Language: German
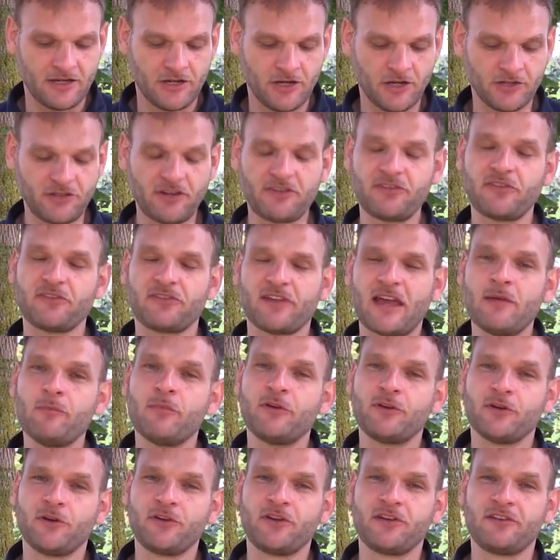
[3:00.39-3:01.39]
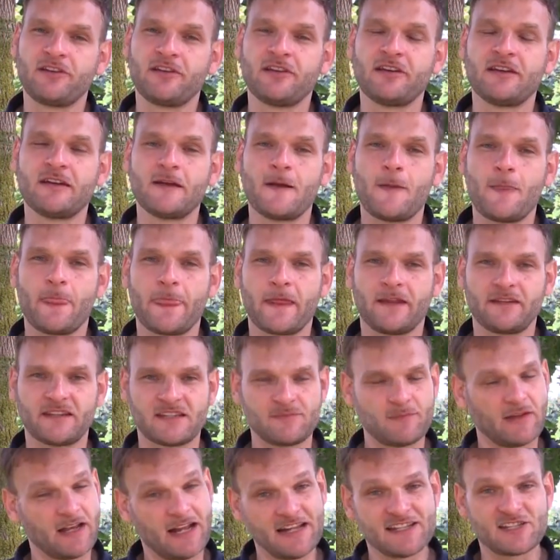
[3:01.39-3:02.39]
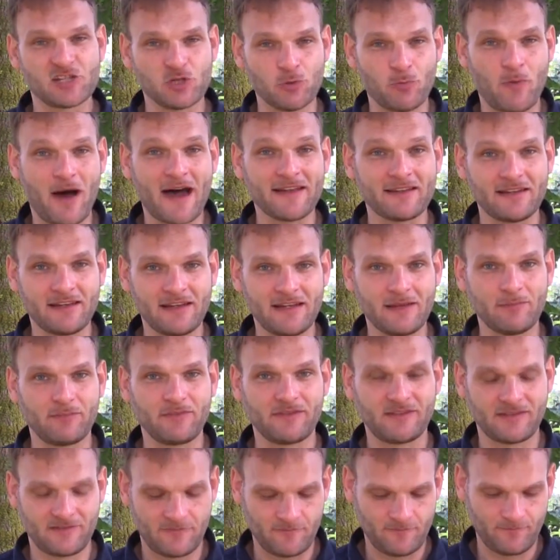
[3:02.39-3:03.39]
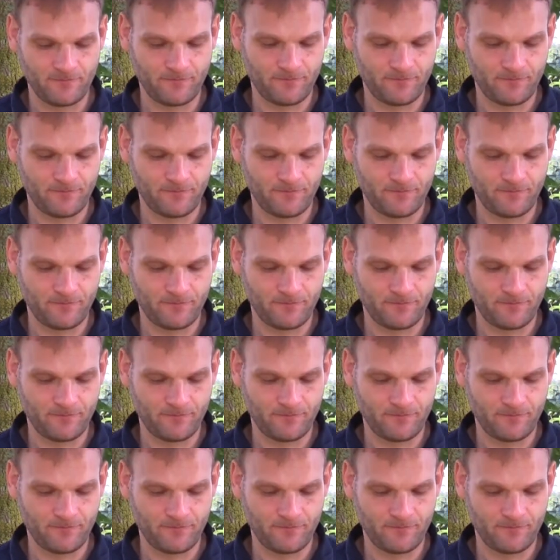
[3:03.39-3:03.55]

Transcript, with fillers: Hirte zu sein bedeutete, dass man als Nomade lebt.